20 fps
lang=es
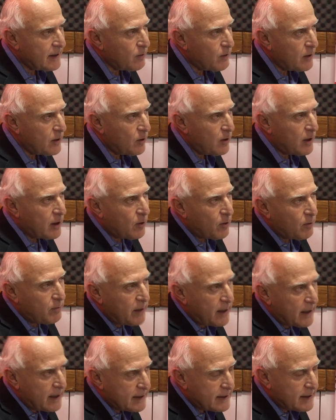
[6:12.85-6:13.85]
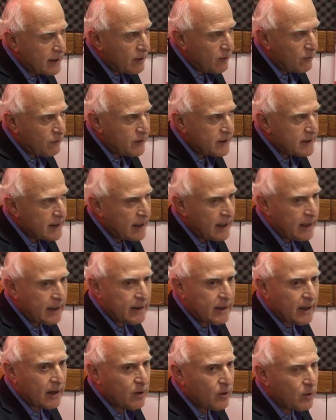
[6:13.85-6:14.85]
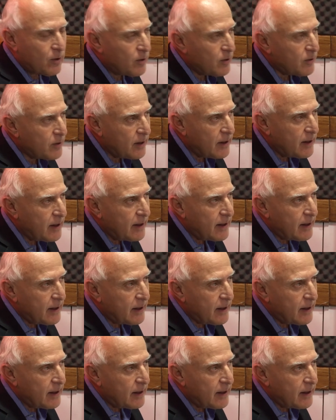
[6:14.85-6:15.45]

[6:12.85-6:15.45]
cuando les conviene ser oficialistas con